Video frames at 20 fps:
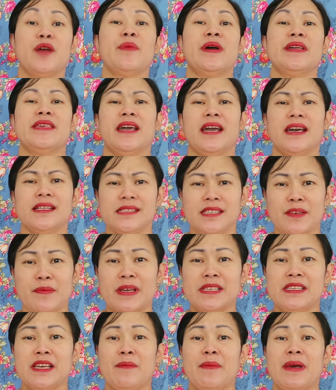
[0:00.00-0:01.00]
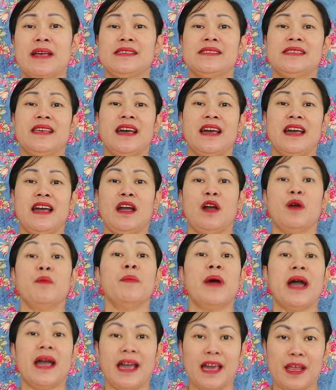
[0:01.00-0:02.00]
kebanyakan sih masak-masak,
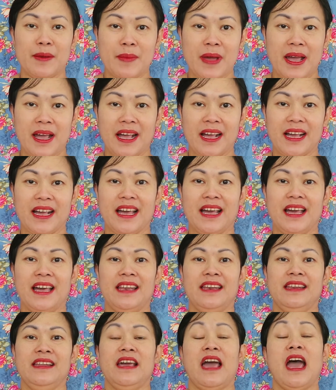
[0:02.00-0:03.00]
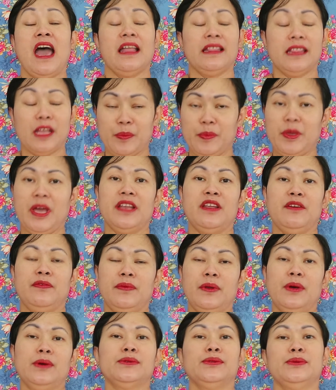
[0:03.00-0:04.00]
makan-makan, tapi ada
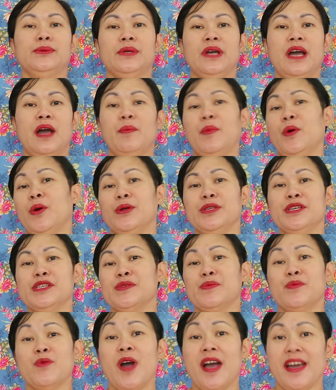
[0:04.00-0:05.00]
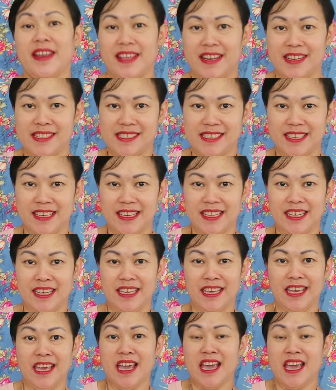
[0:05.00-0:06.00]
vlog juga, pokoknya semua ada di sini.